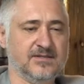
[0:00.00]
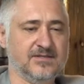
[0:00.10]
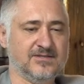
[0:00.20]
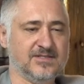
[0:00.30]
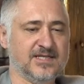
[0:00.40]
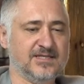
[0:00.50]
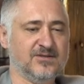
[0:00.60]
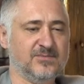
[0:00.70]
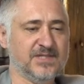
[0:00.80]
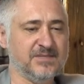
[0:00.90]
e, to jest
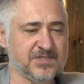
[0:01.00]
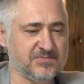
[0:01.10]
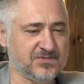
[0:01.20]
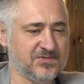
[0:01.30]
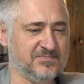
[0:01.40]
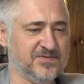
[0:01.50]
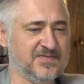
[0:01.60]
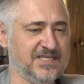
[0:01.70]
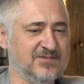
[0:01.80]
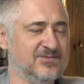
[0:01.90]
ten optymizm, który
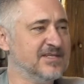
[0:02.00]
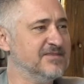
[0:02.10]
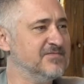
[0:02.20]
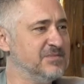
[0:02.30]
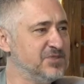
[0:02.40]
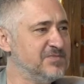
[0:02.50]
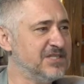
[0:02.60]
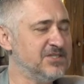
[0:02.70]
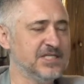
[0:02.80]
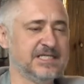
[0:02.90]
powinien tutaj
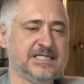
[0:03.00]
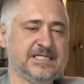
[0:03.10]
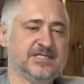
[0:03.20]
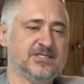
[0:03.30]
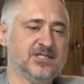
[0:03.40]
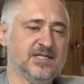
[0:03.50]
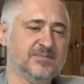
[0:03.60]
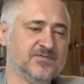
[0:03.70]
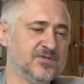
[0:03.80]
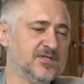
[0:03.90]
wybrzmieć, że
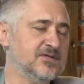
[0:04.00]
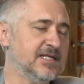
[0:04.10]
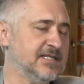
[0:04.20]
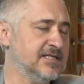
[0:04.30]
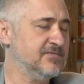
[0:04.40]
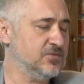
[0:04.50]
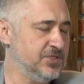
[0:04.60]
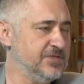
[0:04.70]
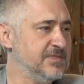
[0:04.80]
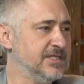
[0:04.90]
na pewno do tego latania
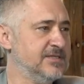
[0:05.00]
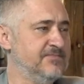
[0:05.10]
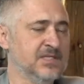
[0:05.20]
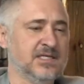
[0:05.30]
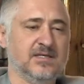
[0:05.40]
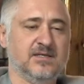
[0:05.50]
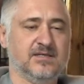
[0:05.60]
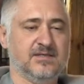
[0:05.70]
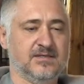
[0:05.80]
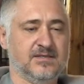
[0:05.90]
wrócimy.
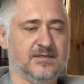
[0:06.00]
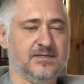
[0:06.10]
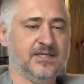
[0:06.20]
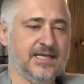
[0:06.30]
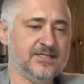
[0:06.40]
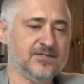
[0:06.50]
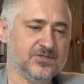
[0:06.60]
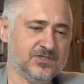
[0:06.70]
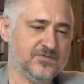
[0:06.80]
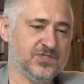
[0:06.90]
E, kiedy
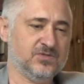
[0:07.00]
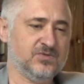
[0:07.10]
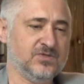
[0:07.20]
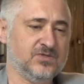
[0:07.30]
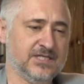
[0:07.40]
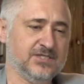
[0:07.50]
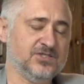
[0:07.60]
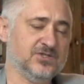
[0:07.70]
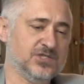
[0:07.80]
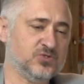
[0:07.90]
to rzeczywiście trudno
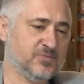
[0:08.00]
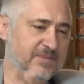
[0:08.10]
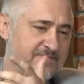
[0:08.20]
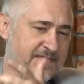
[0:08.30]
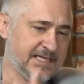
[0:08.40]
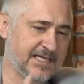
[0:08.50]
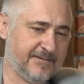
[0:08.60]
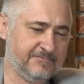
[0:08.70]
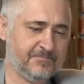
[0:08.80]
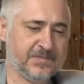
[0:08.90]
określić, chociaż już
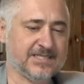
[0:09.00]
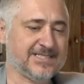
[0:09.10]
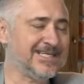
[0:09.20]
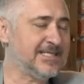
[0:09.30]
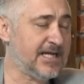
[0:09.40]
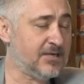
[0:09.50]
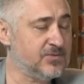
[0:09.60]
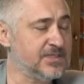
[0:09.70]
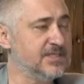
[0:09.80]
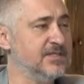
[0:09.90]
pewne
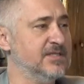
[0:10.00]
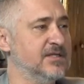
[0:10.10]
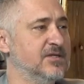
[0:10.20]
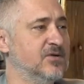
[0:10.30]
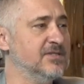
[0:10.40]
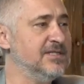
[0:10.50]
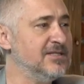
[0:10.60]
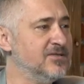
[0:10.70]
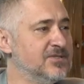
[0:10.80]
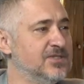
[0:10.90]
sygnały e, od
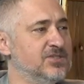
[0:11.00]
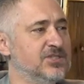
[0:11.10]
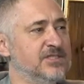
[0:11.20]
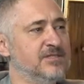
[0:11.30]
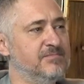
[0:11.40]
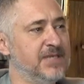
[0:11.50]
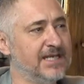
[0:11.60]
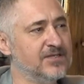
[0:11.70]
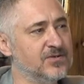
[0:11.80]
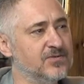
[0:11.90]
linii lotniczych
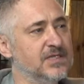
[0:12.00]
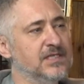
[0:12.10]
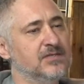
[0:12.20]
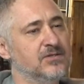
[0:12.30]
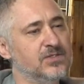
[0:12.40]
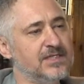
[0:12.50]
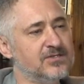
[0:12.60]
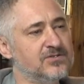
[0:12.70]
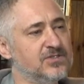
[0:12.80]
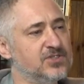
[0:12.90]
biegną. No,
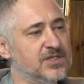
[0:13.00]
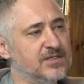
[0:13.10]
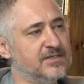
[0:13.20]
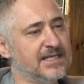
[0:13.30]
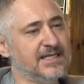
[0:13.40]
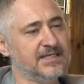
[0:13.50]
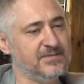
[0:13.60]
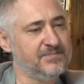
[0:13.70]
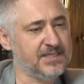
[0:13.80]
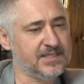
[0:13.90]
linie lotnicze, tak
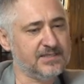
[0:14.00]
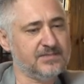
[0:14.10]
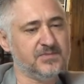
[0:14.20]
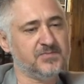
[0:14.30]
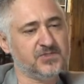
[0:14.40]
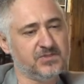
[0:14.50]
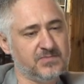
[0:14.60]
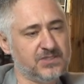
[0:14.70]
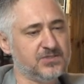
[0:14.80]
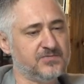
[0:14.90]
jak i my, mimo że
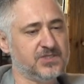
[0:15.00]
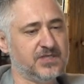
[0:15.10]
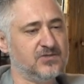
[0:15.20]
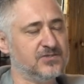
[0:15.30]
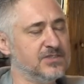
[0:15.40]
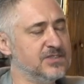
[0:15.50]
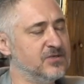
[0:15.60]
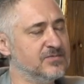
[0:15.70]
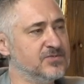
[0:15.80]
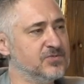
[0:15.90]
my oczywiście jako
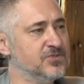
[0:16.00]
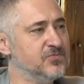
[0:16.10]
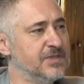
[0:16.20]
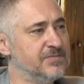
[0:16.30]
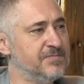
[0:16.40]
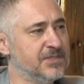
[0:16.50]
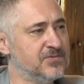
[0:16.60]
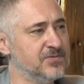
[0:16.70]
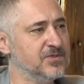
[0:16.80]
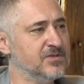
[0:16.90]
lotnisko my utrzymujemy
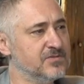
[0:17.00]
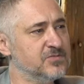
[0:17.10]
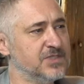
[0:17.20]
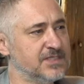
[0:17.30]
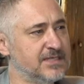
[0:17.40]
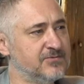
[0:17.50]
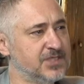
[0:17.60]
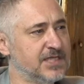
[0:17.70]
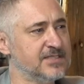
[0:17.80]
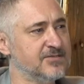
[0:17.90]
pełną gotowość przez
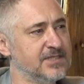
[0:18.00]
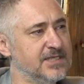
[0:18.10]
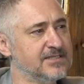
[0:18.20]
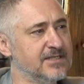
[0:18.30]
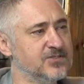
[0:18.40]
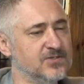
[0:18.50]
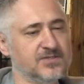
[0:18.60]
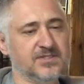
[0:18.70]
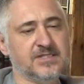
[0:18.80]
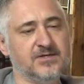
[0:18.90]
cały czas, to nie jest tak, że
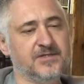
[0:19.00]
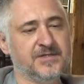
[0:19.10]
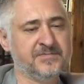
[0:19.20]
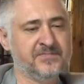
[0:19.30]
lotnisko